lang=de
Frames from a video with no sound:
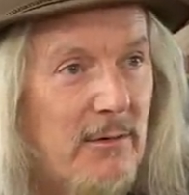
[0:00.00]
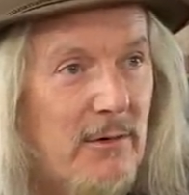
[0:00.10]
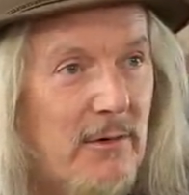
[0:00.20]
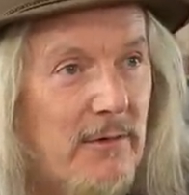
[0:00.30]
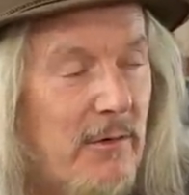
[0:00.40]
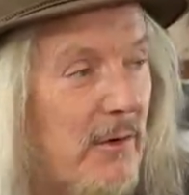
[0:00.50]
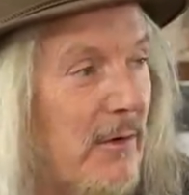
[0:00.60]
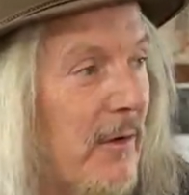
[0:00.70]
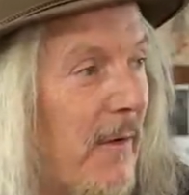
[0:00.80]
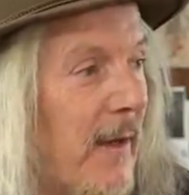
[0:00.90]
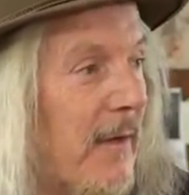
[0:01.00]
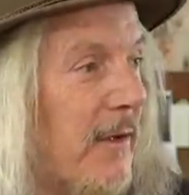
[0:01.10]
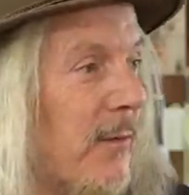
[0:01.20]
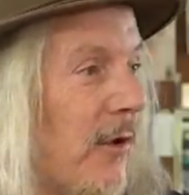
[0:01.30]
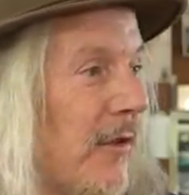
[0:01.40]
Oder für ein,
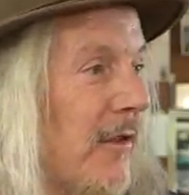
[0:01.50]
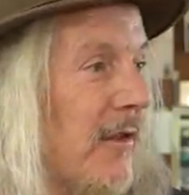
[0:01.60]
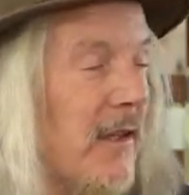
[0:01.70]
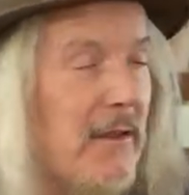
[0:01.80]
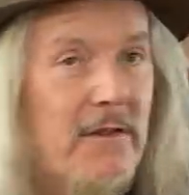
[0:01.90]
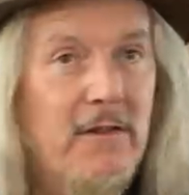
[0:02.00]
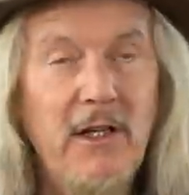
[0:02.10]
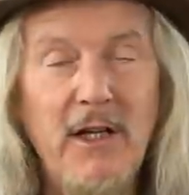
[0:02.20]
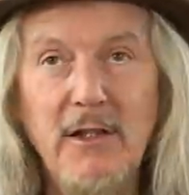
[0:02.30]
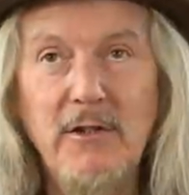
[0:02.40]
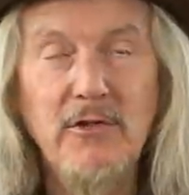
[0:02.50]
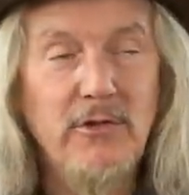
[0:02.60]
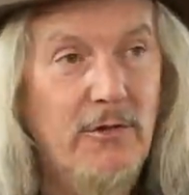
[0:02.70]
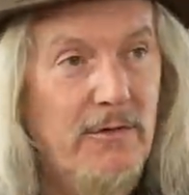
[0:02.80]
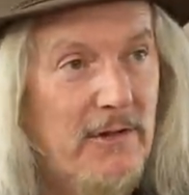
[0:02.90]
es gibt Leute, die sagen, das ist ein
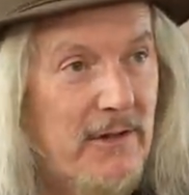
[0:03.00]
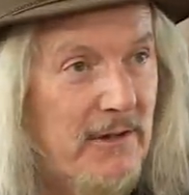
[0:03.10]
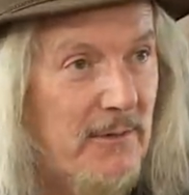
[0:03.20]
Theaterstück, was seit